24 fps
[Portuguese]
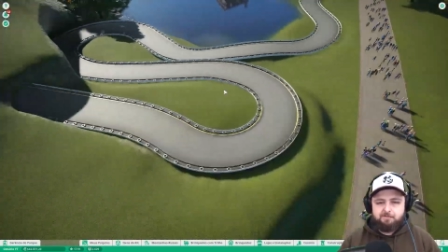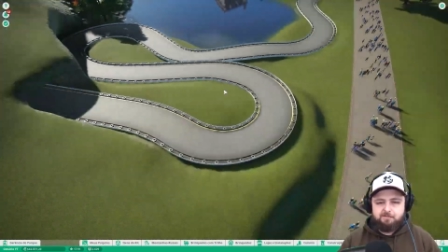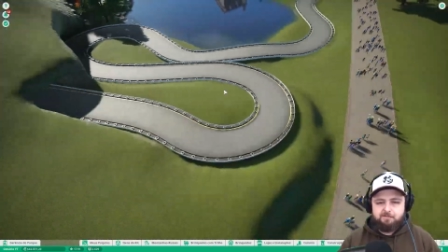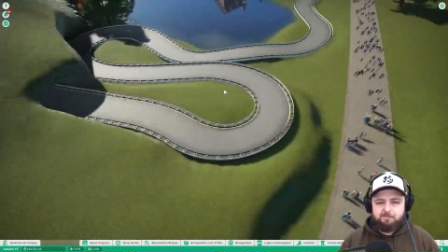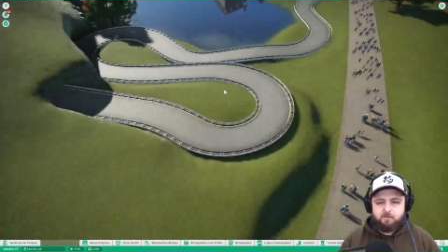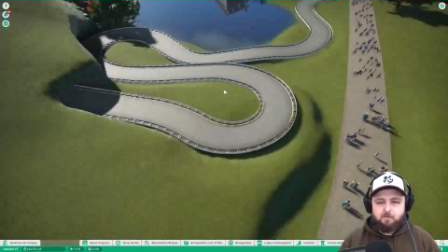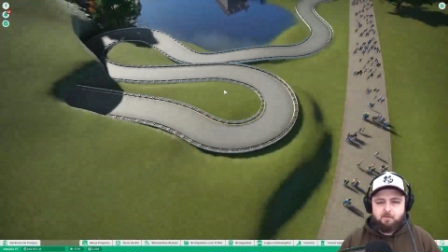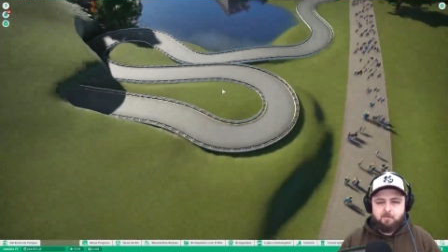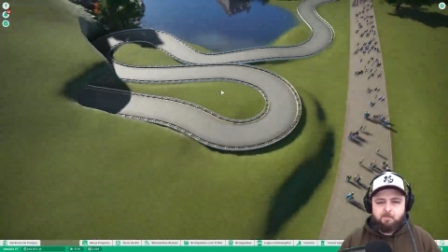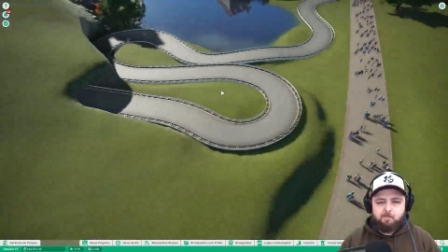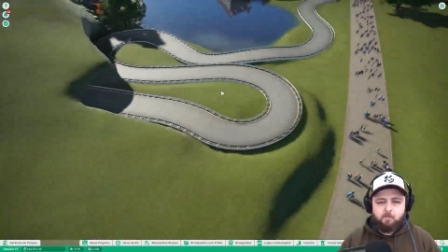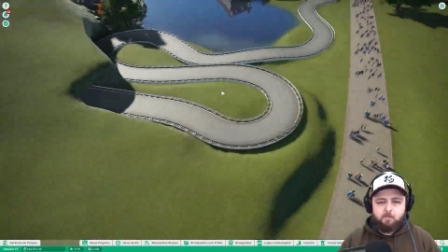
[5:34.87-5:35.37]

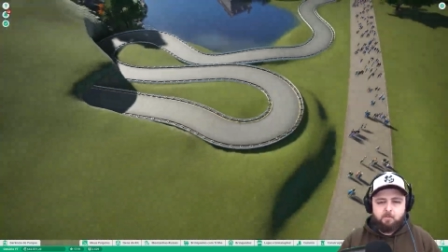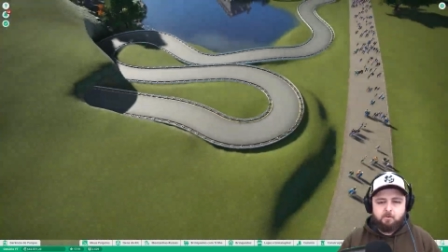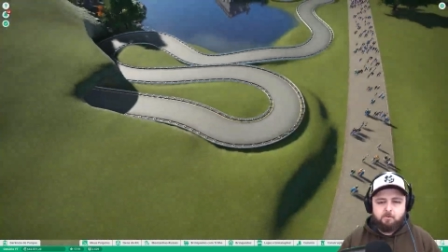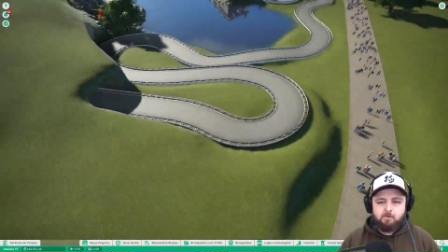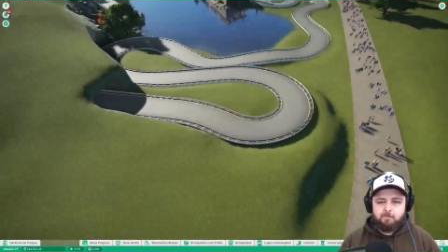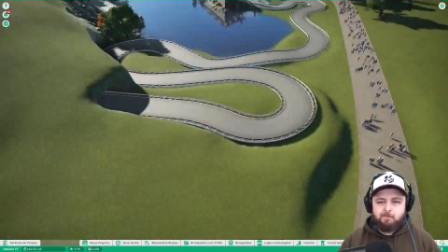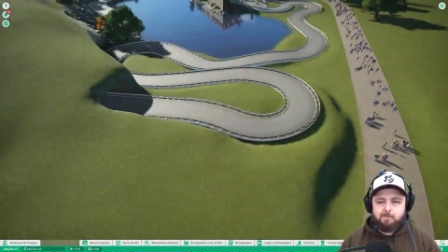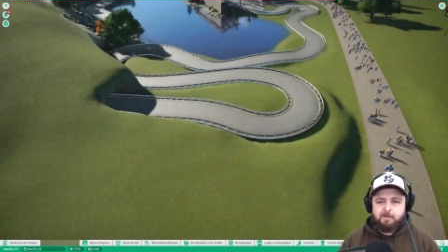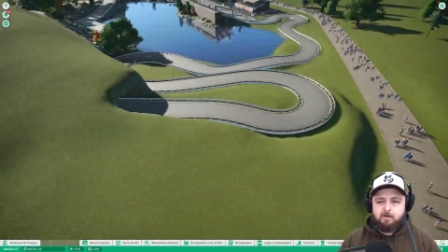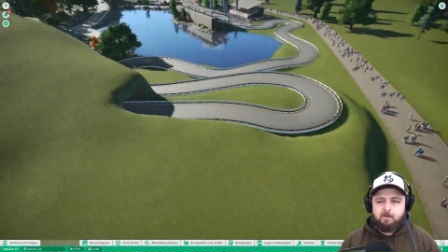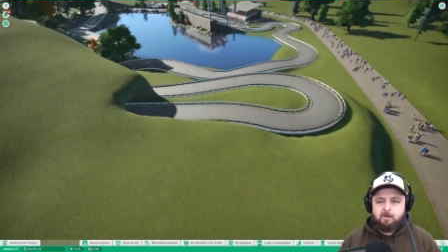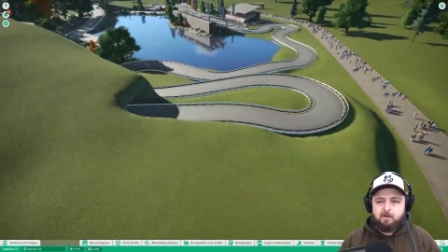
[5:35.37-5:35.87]
ficou muito
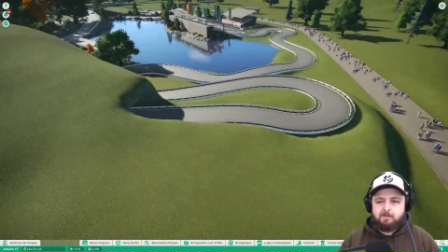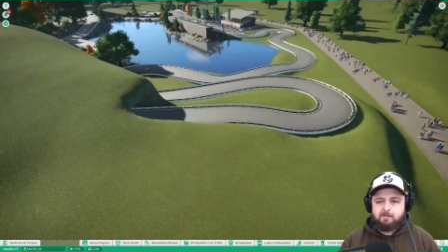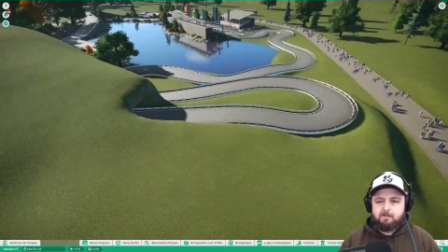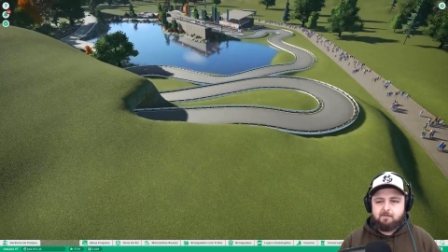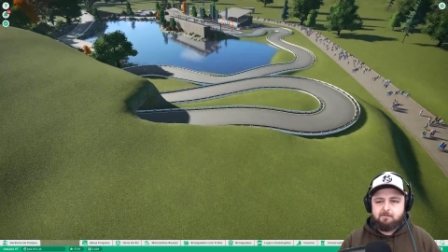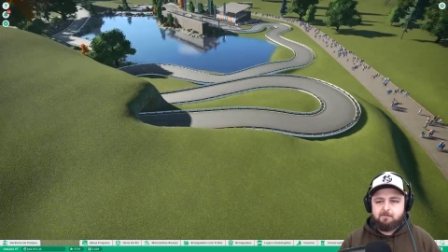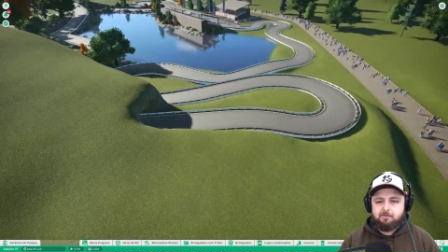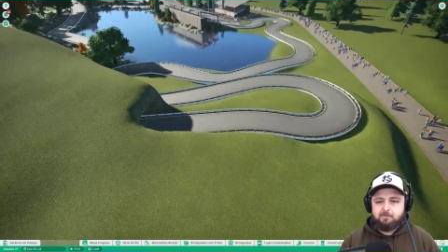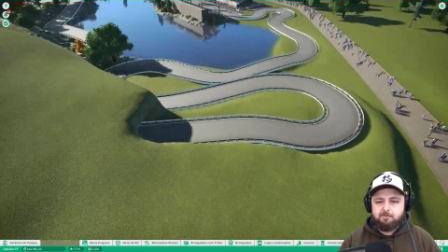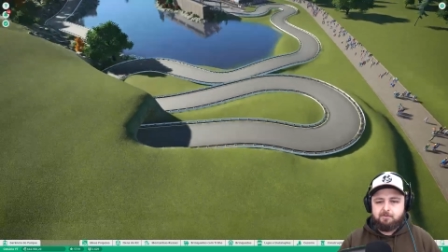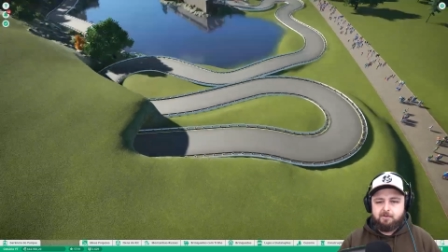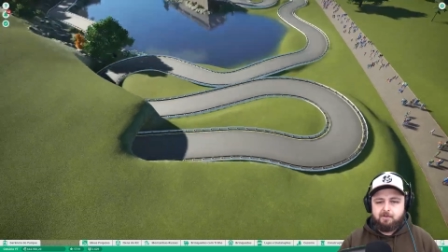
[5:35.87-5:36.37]
melhor
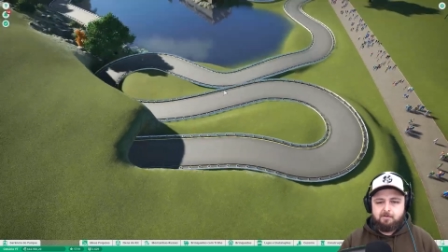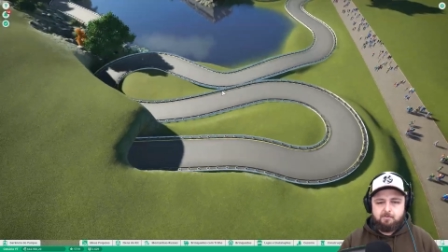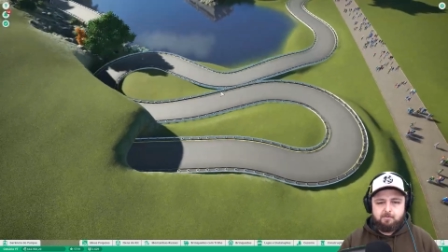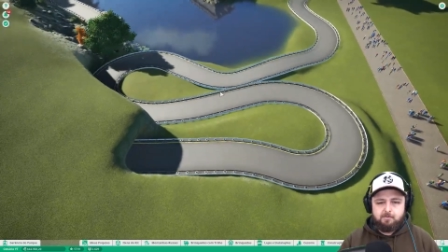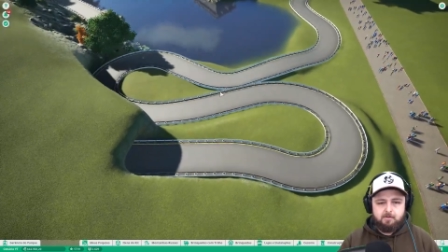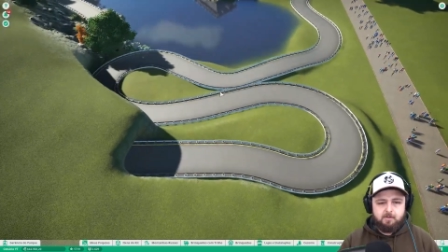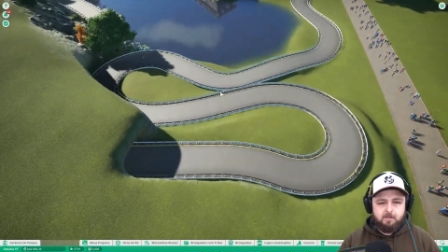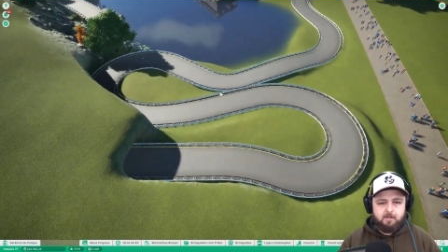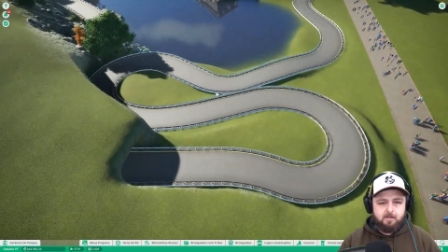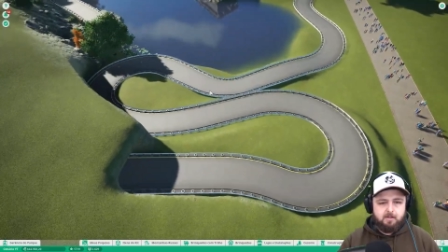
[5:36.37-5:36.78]
desse jeito.